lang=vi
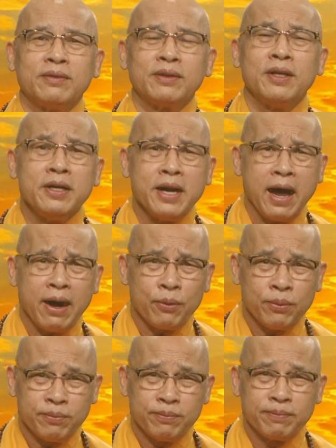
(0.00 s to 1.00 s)
thế
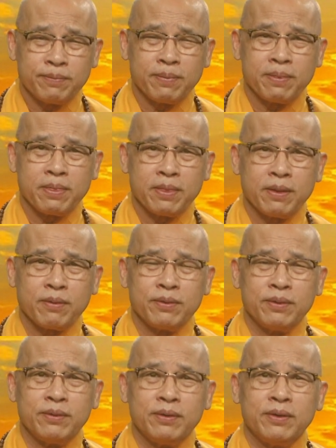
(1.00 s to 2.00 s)
nào
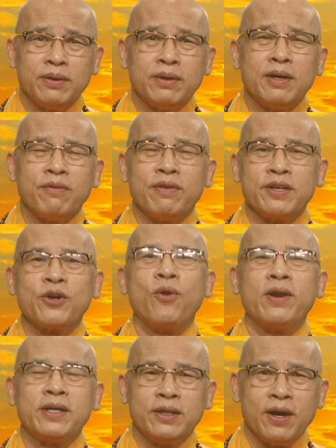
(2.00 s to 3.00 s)
là vị
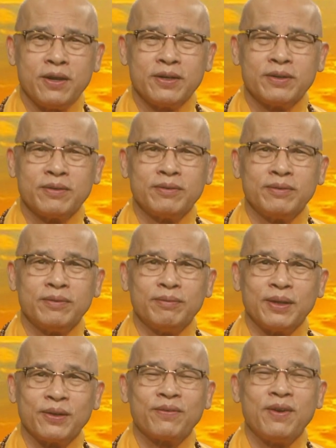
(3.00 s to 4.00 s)
ngọt ở đâu
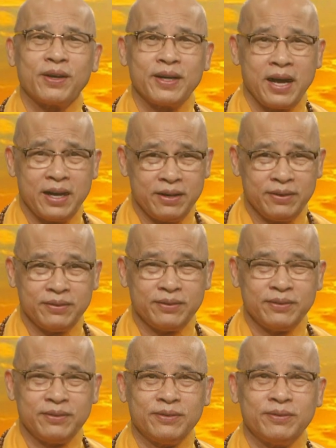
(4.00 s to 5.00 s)
mà Đức Phật đã
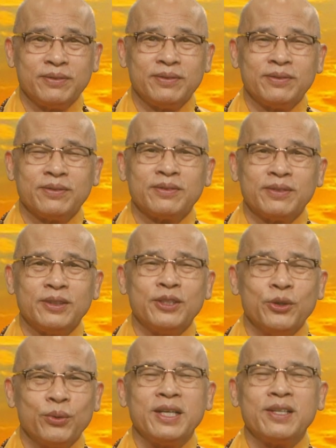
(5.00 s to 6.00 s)

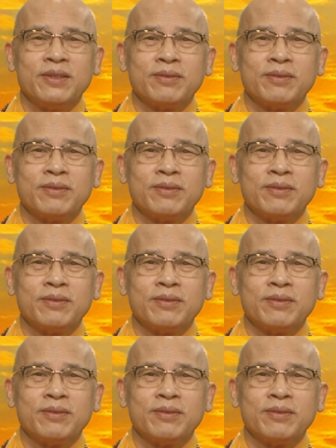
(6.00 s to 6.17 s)
nêu lên